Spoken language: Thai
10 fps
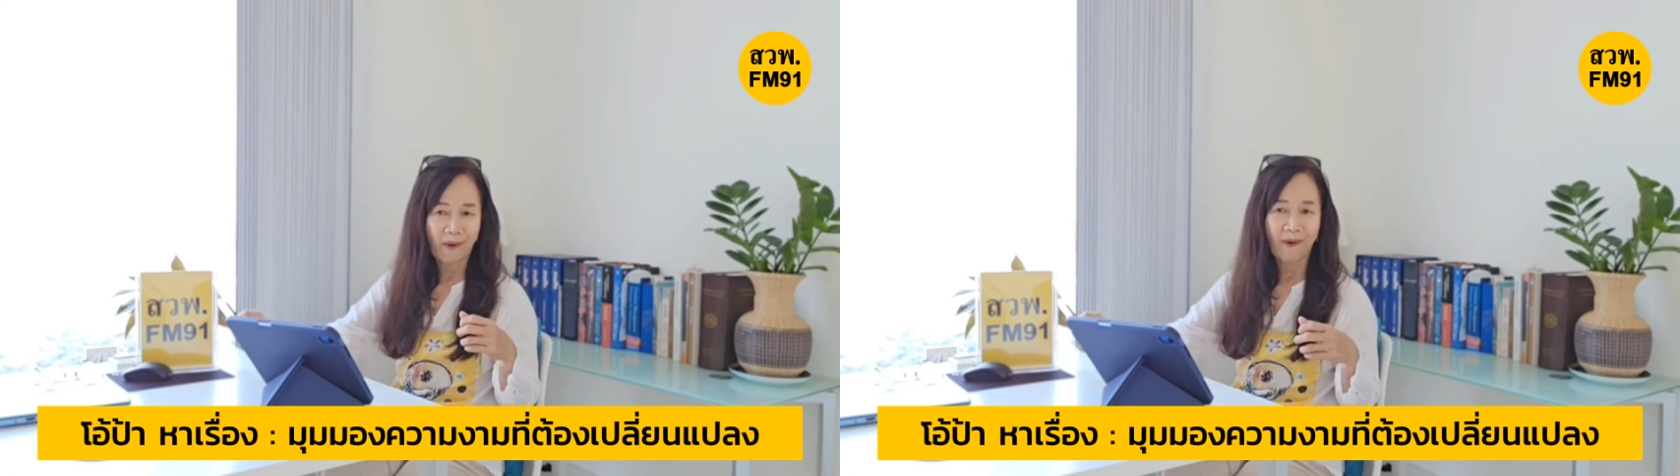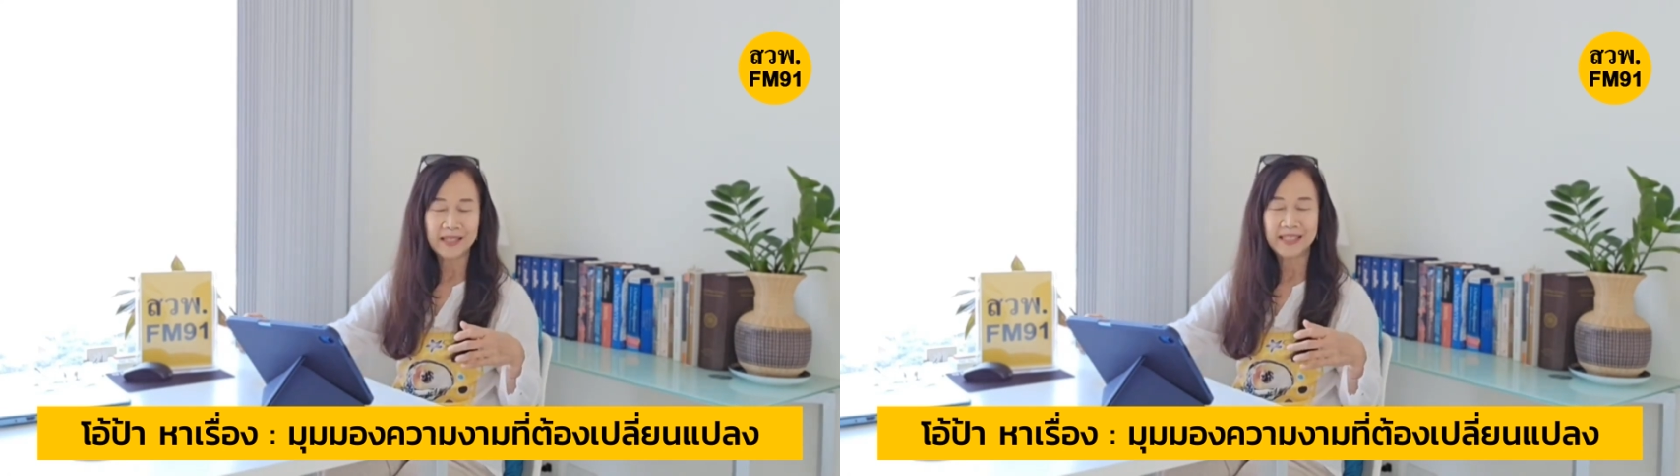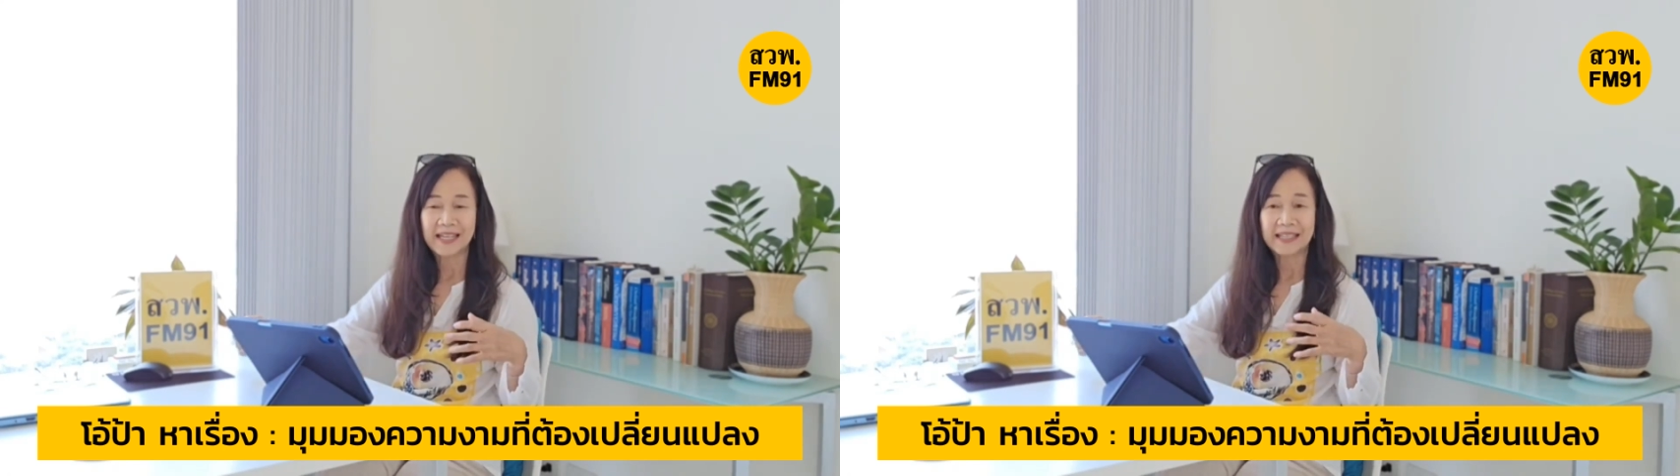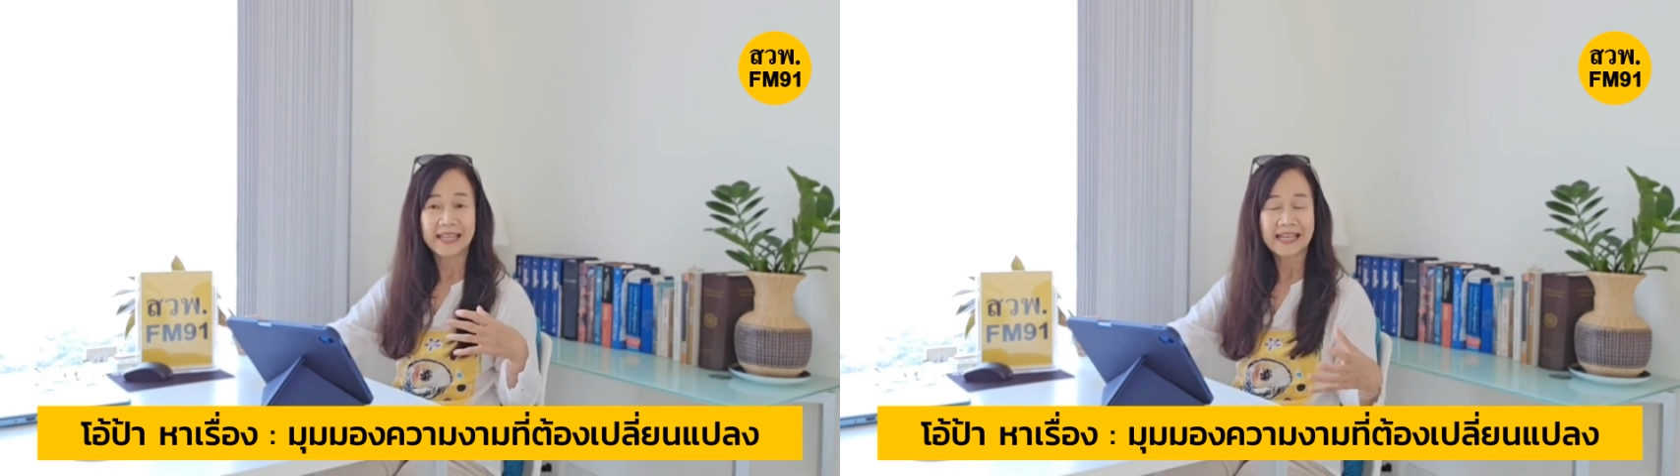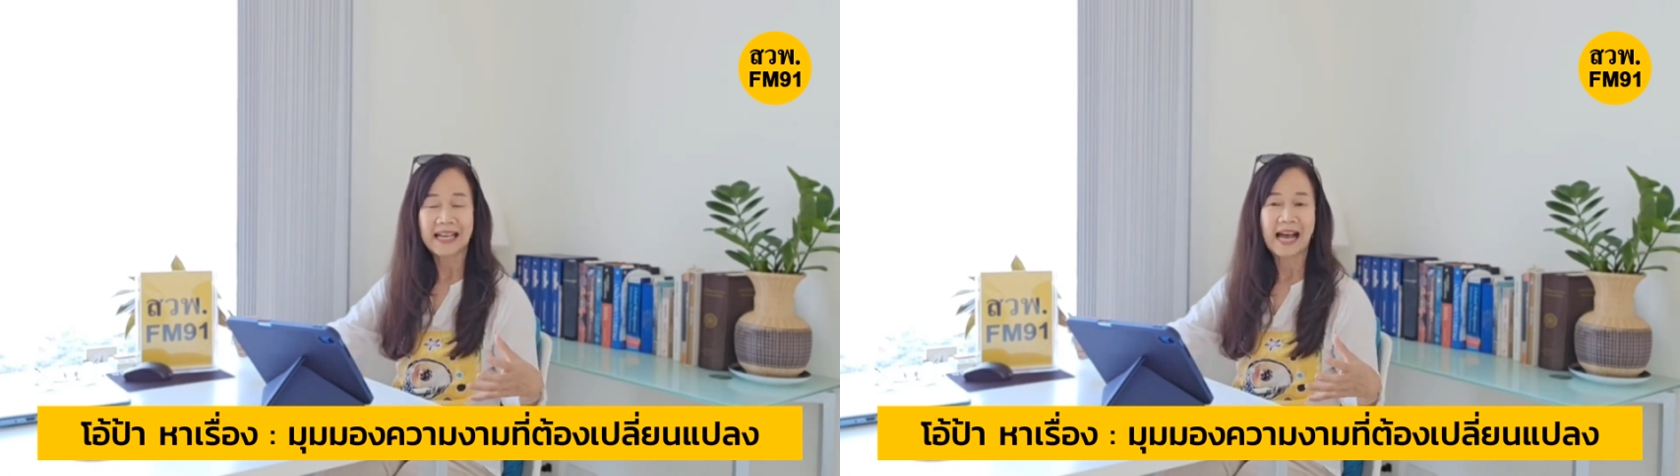มองสิ่ง
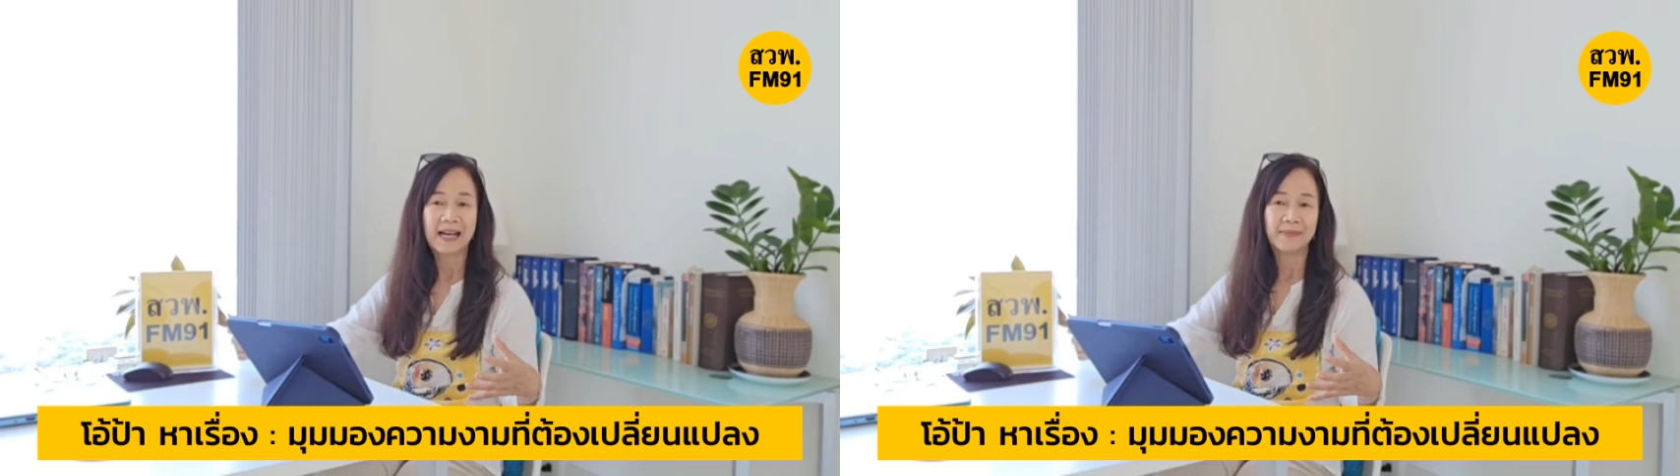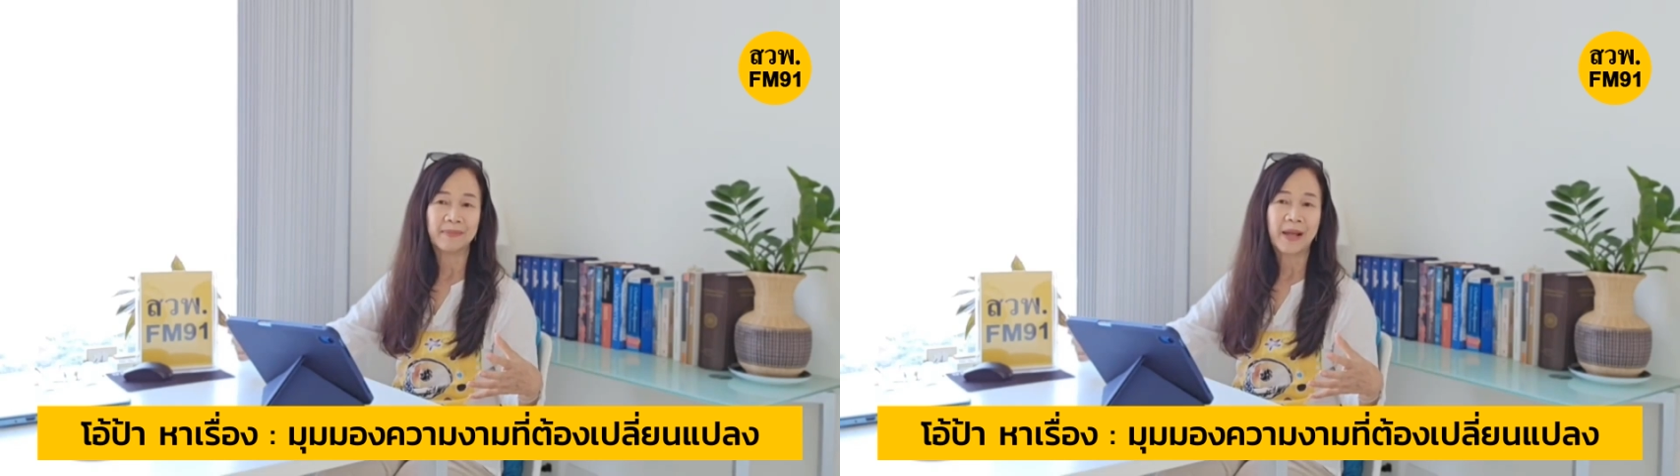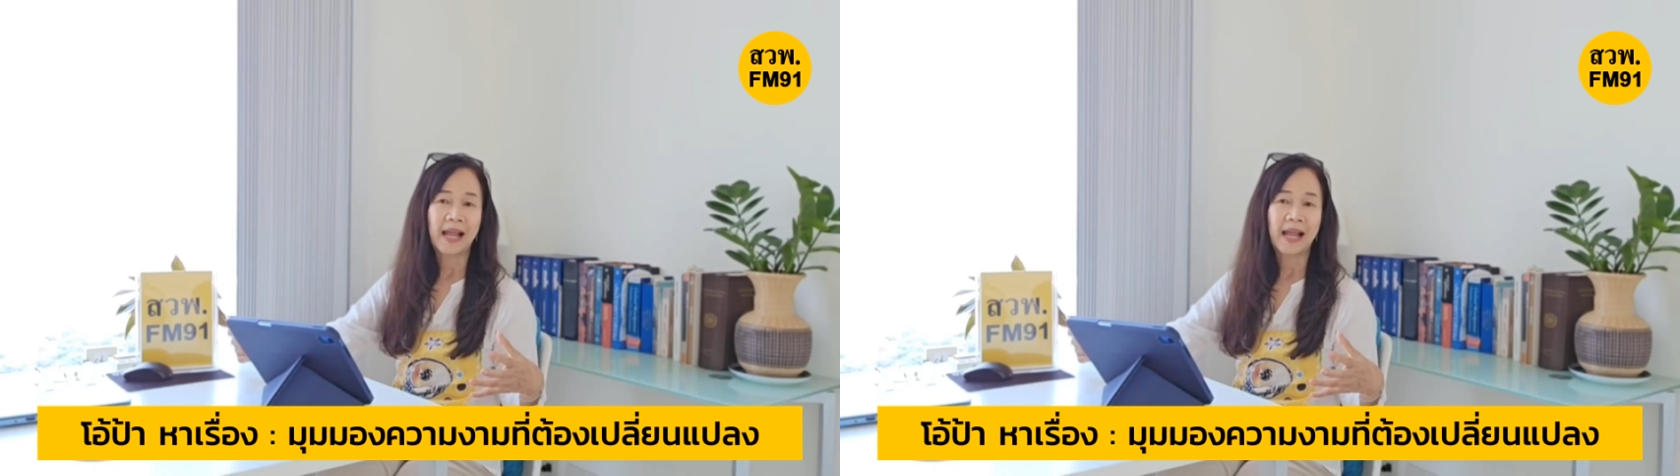ดีงาม